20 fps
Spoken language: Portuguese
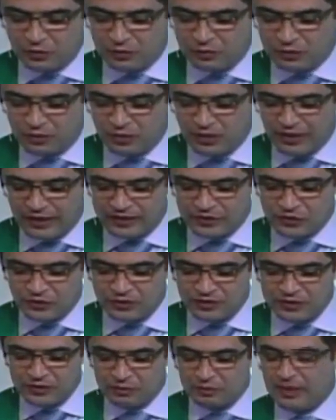por
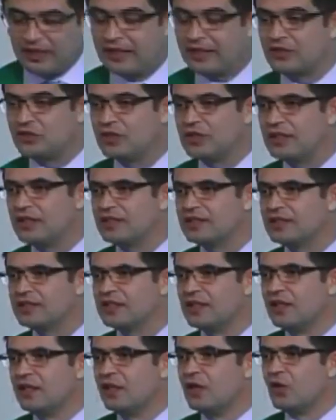razões médicas
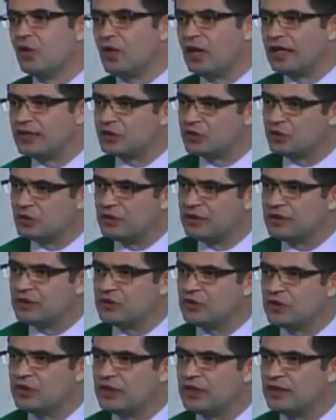ou razões
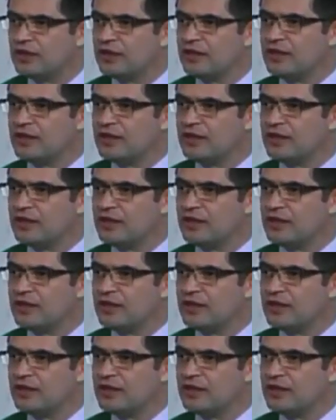de